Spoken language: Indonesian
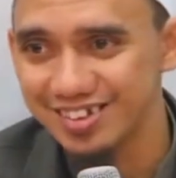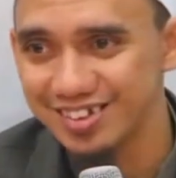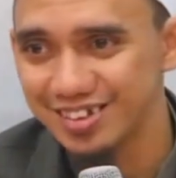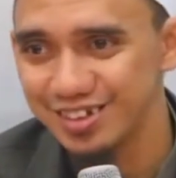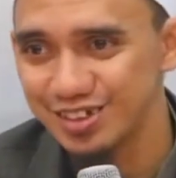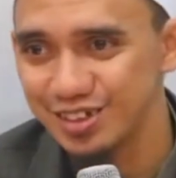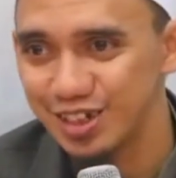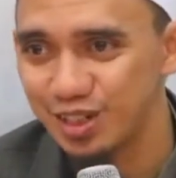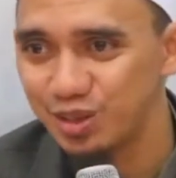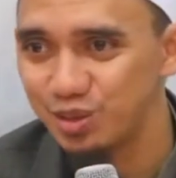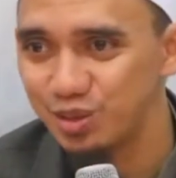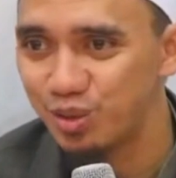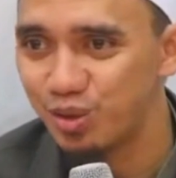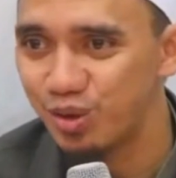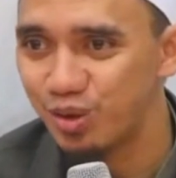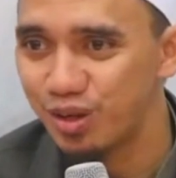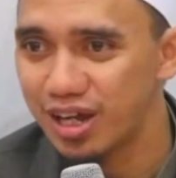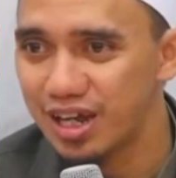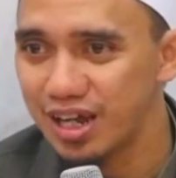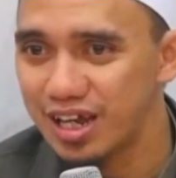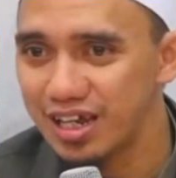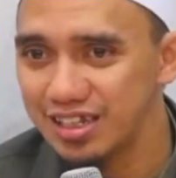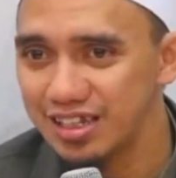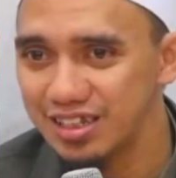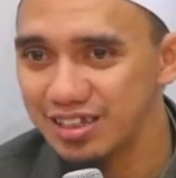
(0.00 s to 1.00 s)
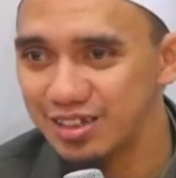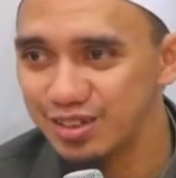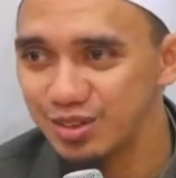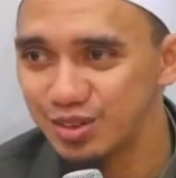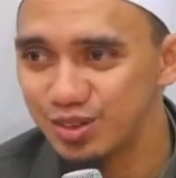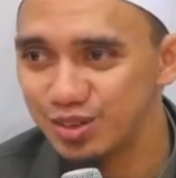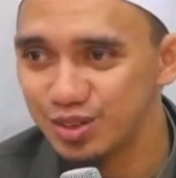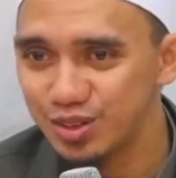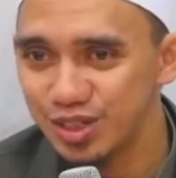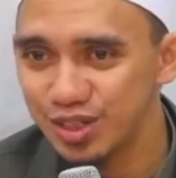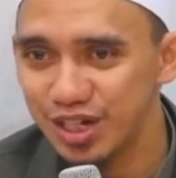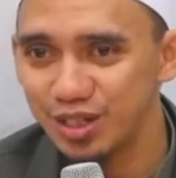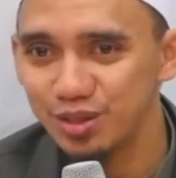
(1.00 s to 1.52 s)
Satu rakaat
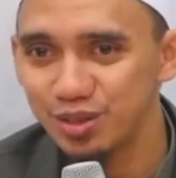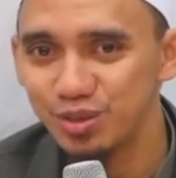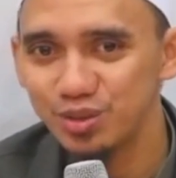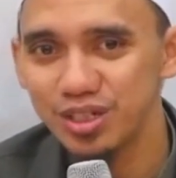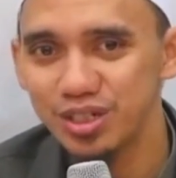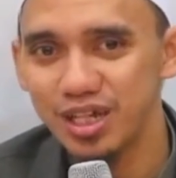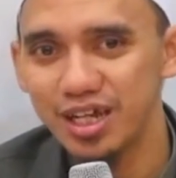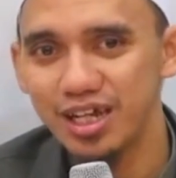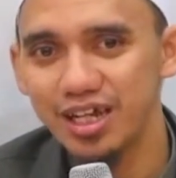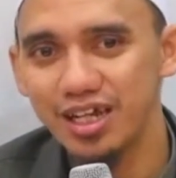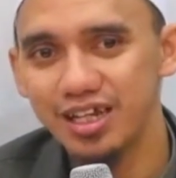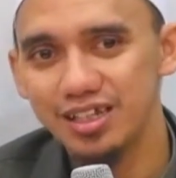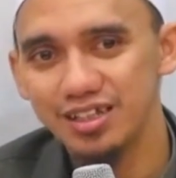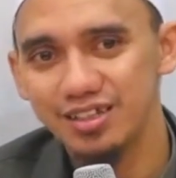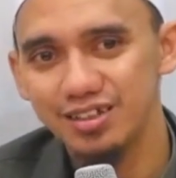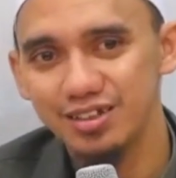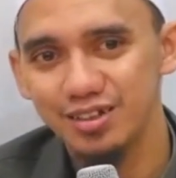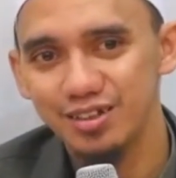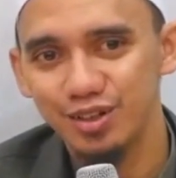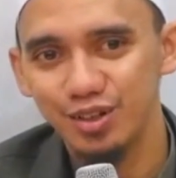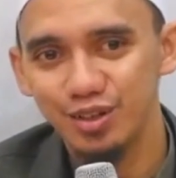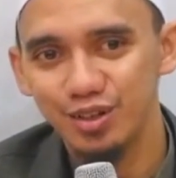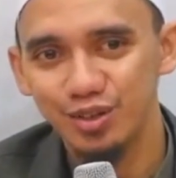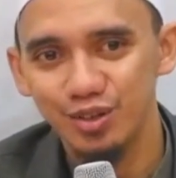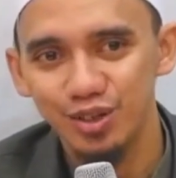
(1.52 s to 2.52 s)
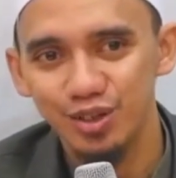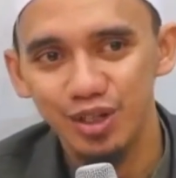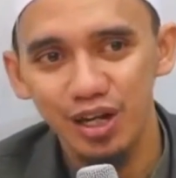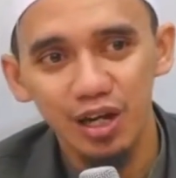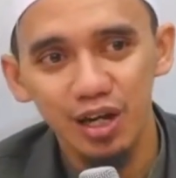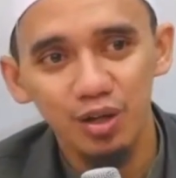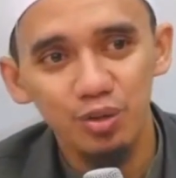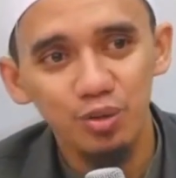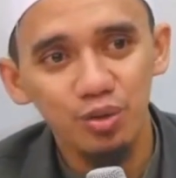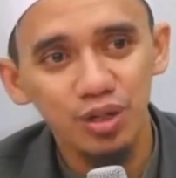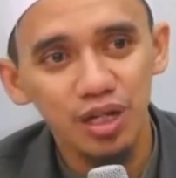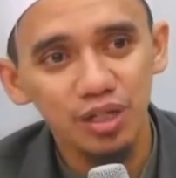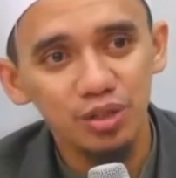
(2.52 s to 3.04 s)
100 ayat.
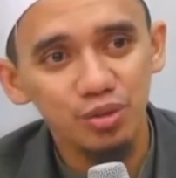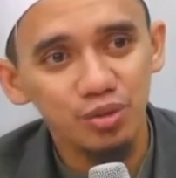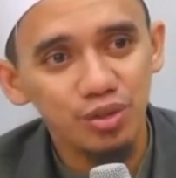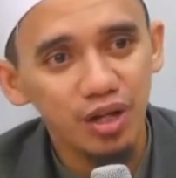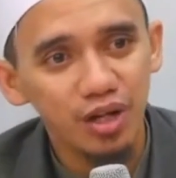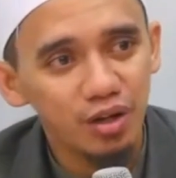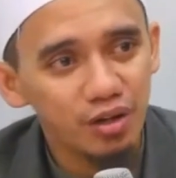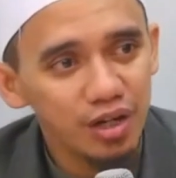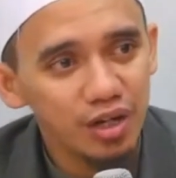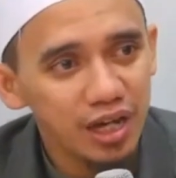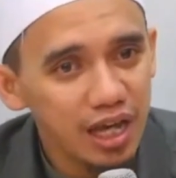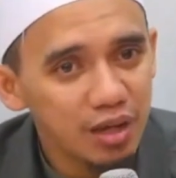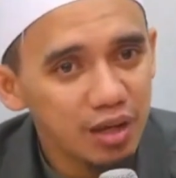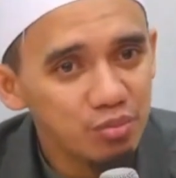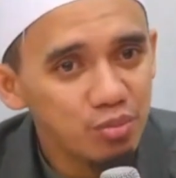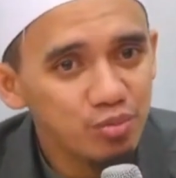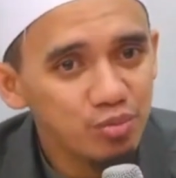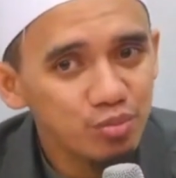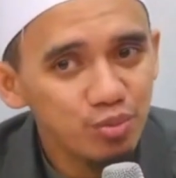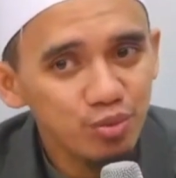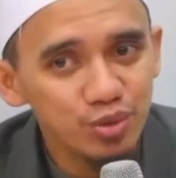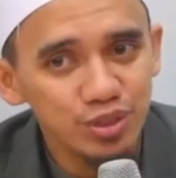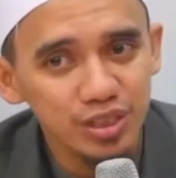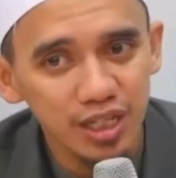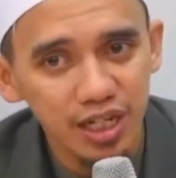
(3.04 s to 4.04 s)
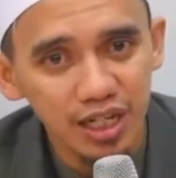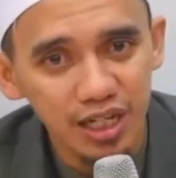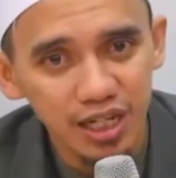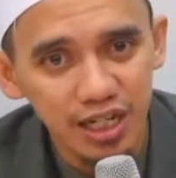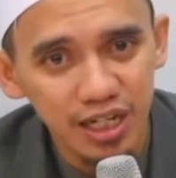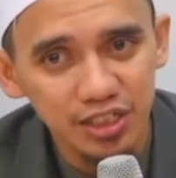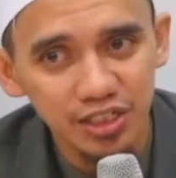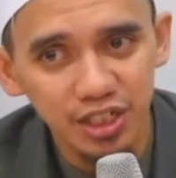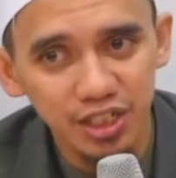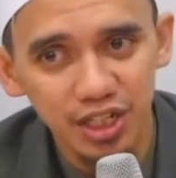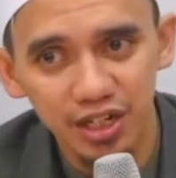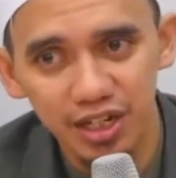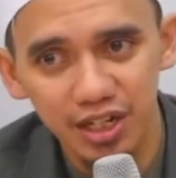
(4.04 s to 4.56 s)
Dilakukan juga oleh Abu Musa
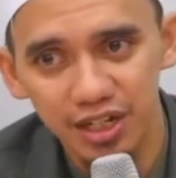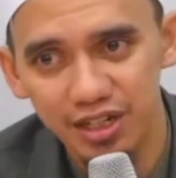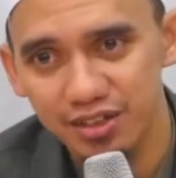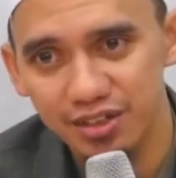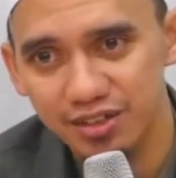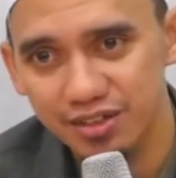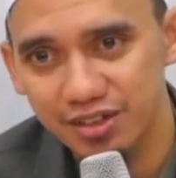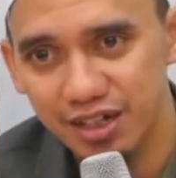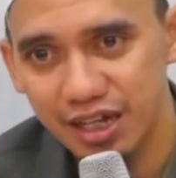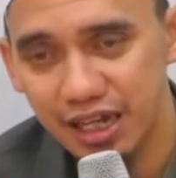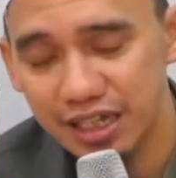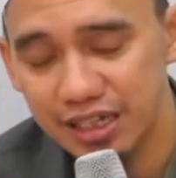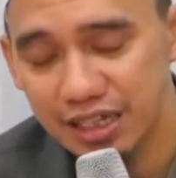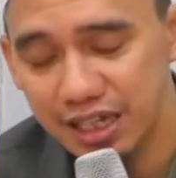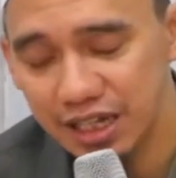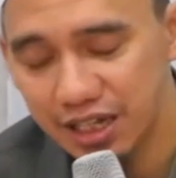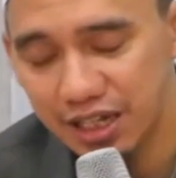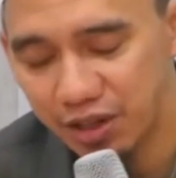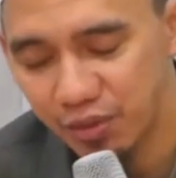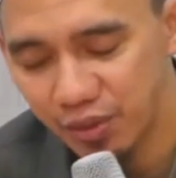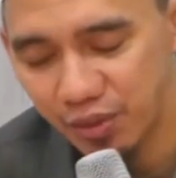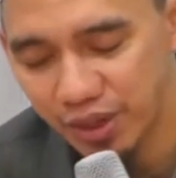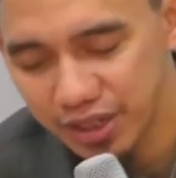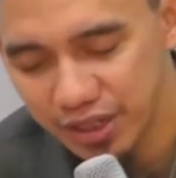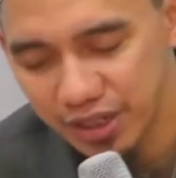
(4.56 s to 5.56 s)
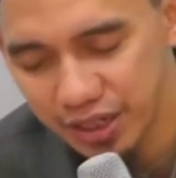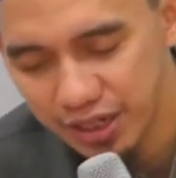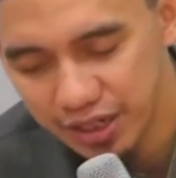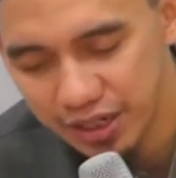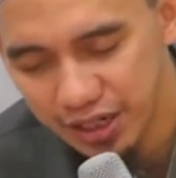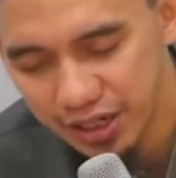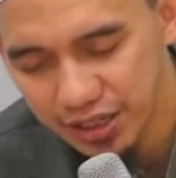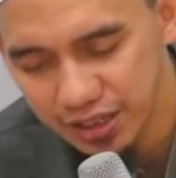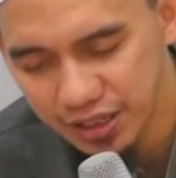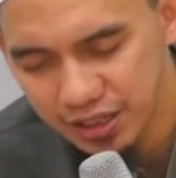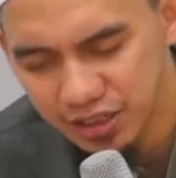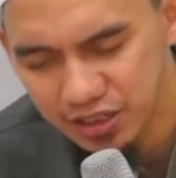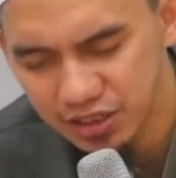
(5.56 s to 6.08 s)
al-Ash'ari. Katanya riwayat yang
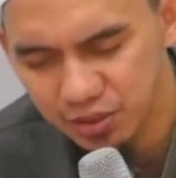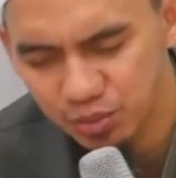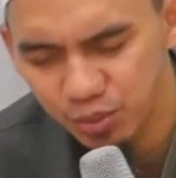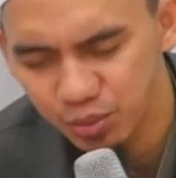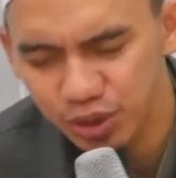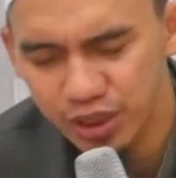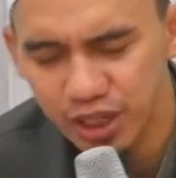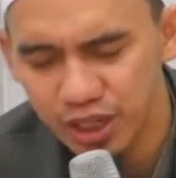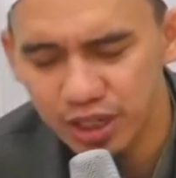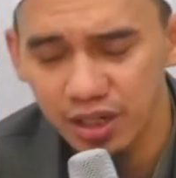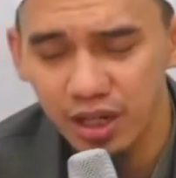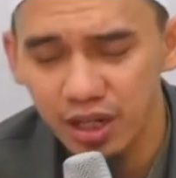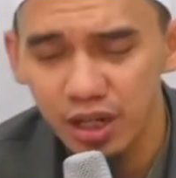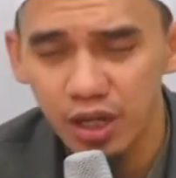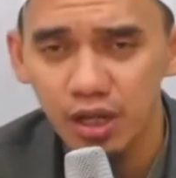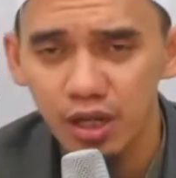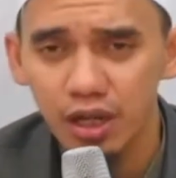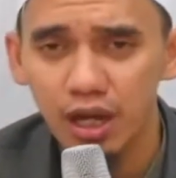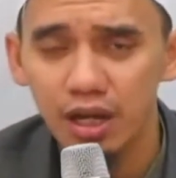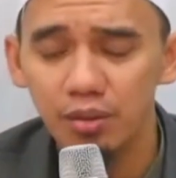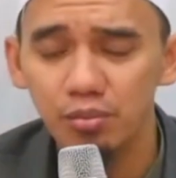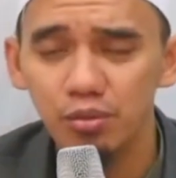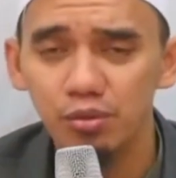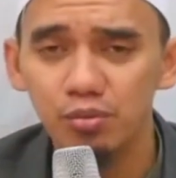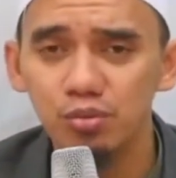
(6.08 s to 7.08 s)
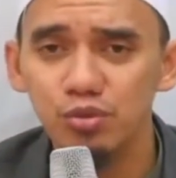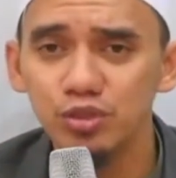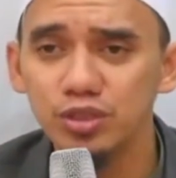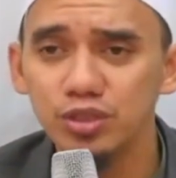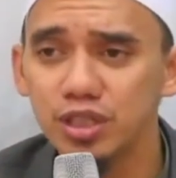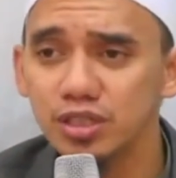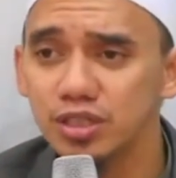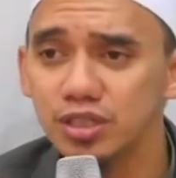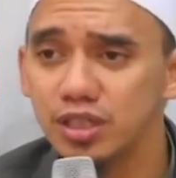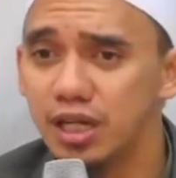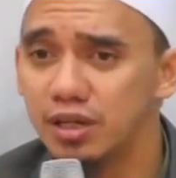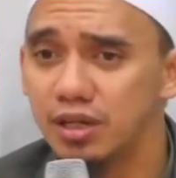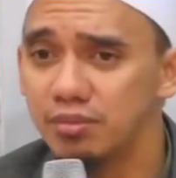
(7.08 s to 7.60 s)
lainnya disebutkan Abu Musa
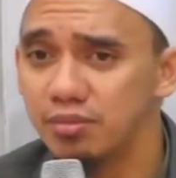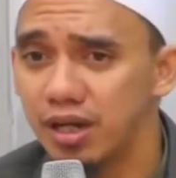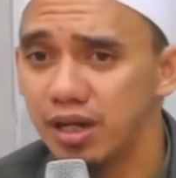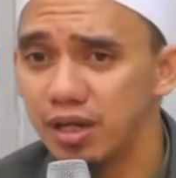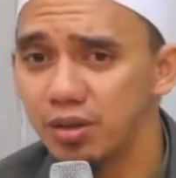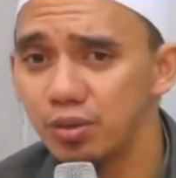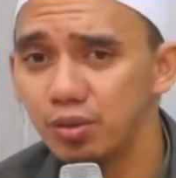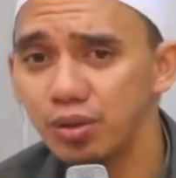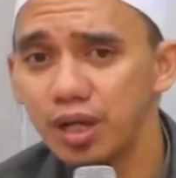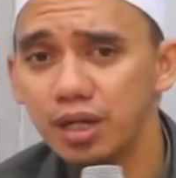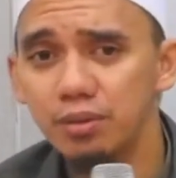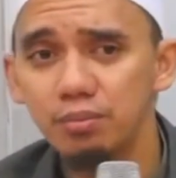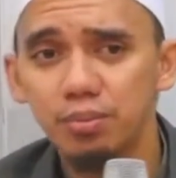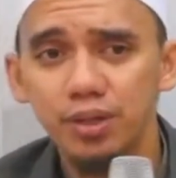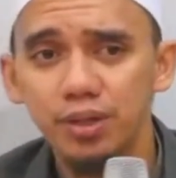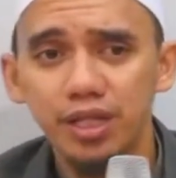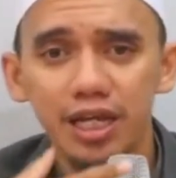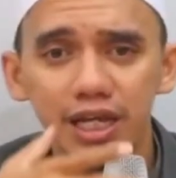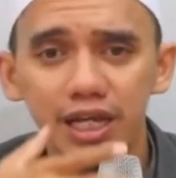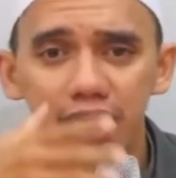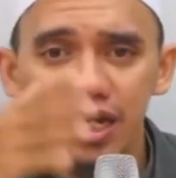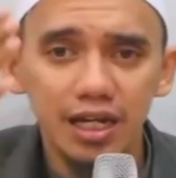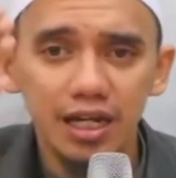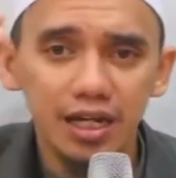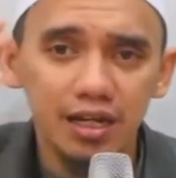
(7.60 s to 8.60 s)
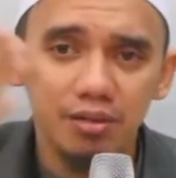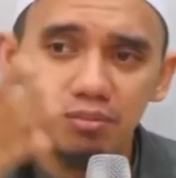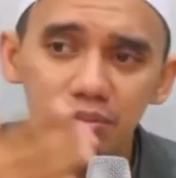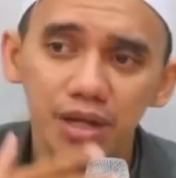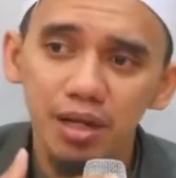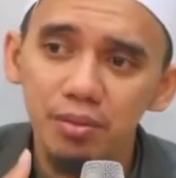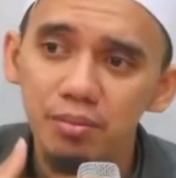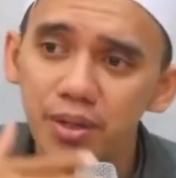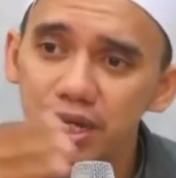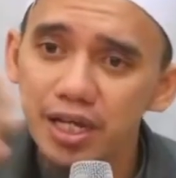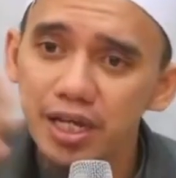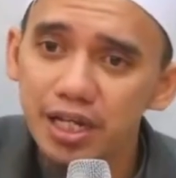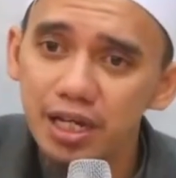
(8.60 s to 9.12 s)
sedang melakukan perjalanan
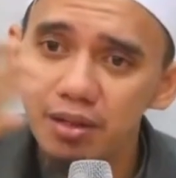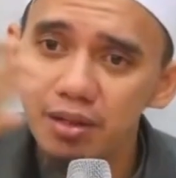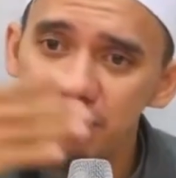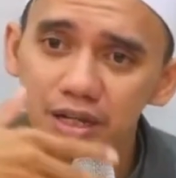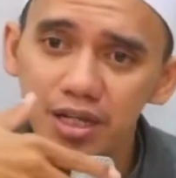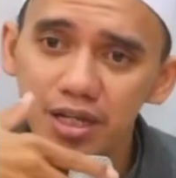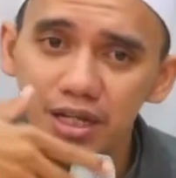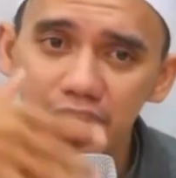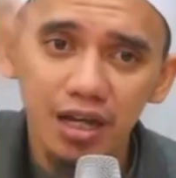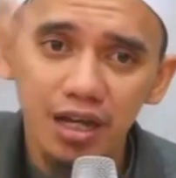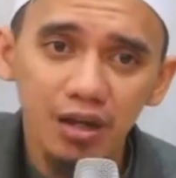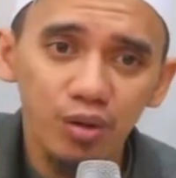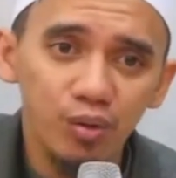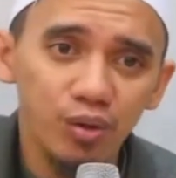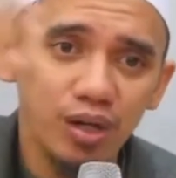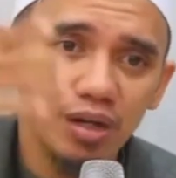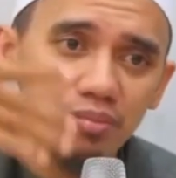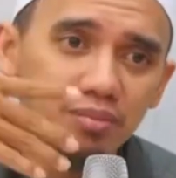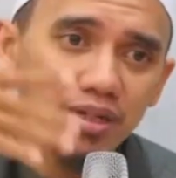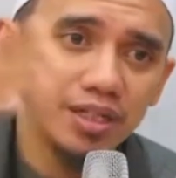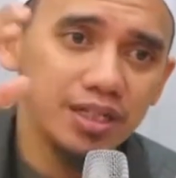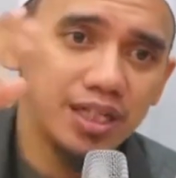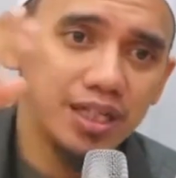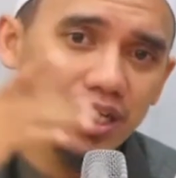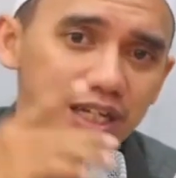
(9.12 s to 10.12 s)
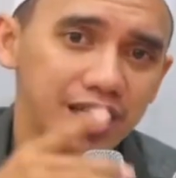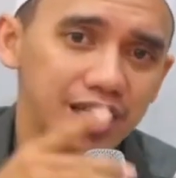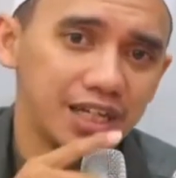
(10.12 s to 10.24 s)
mabaina Makkah wal Madinah.